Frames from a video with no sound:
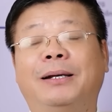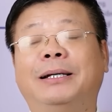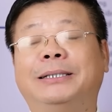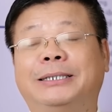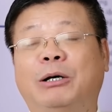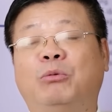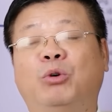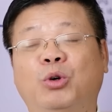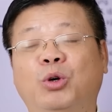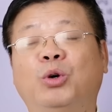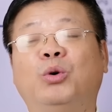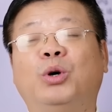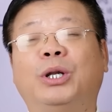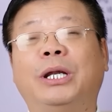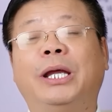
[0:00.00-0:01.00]
người chồng
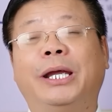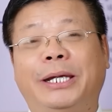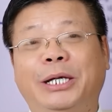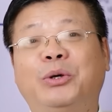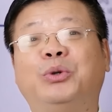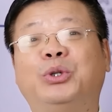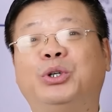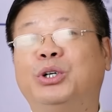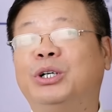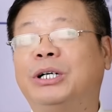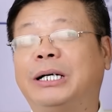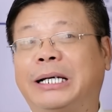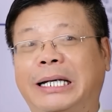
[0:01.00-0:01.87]
luôn luôn yêu thương,